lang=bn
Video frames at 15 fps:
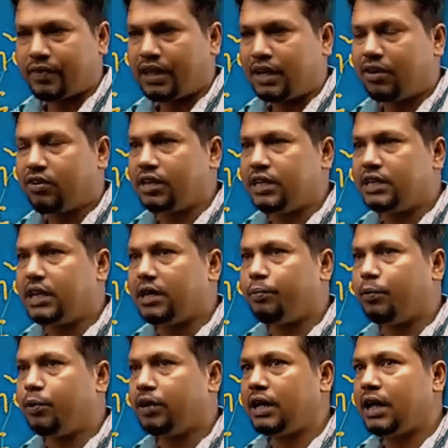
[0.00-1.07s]
এখন রিটেন
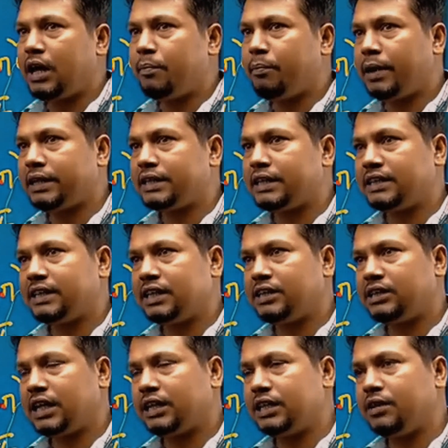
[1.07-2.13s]
পরীক্ষার মেজাজের
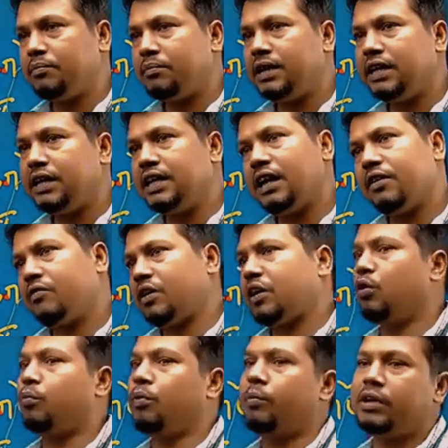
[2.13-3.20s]
সাথে মিলিয়ে আপনাকে
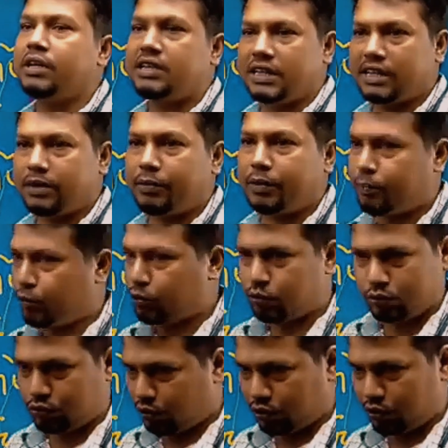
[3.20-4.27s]
ওভাবে নিজেকে
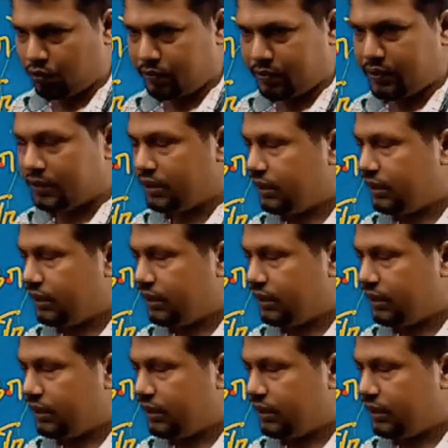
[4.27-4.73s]
প্রস্তুত করতে হবে